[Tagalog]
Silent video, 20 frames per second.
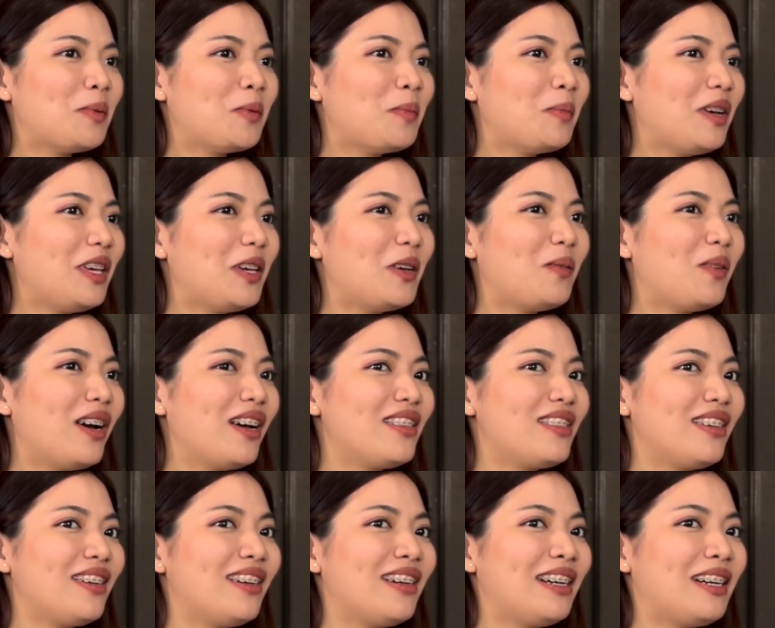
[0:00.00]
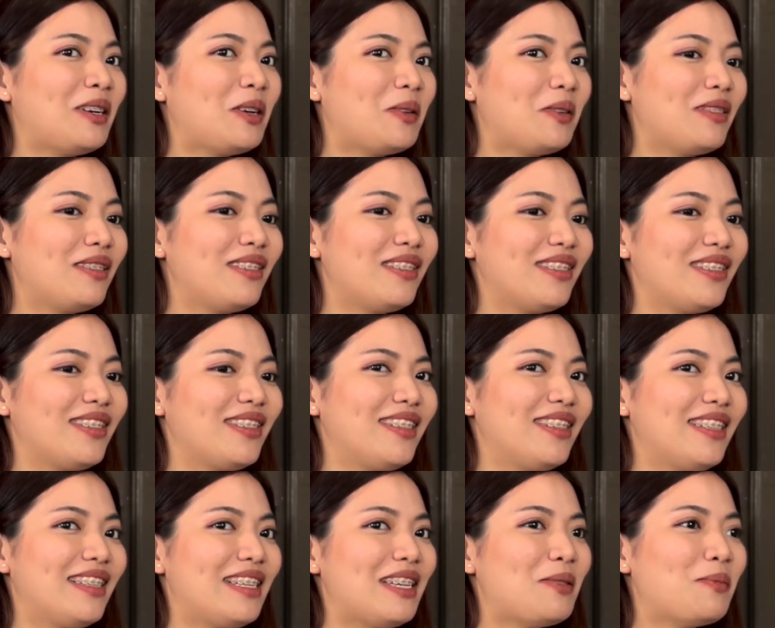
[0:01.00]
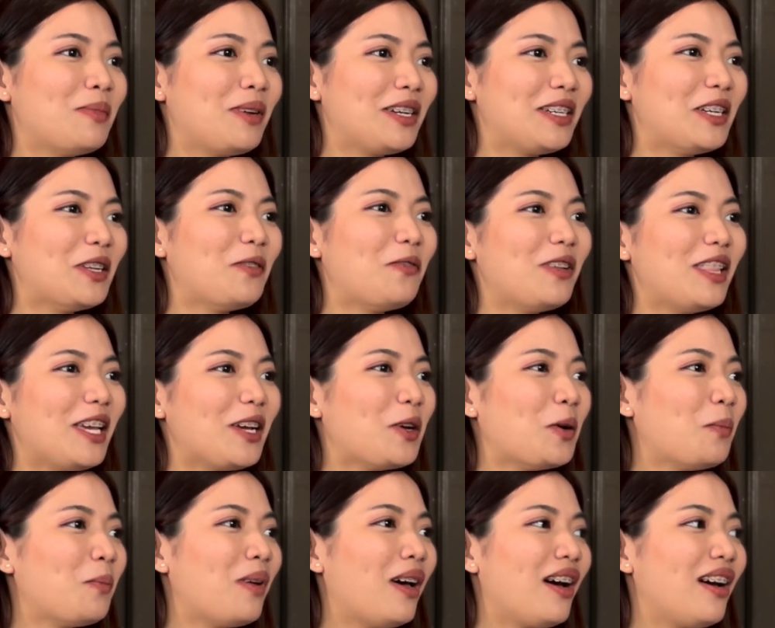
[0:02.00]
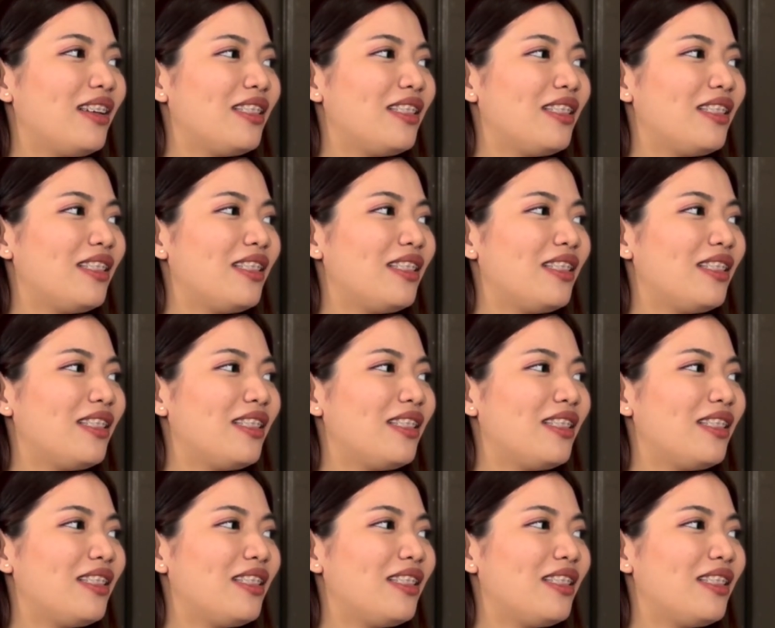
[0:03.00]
Hindi mo maiwasang mag-reflect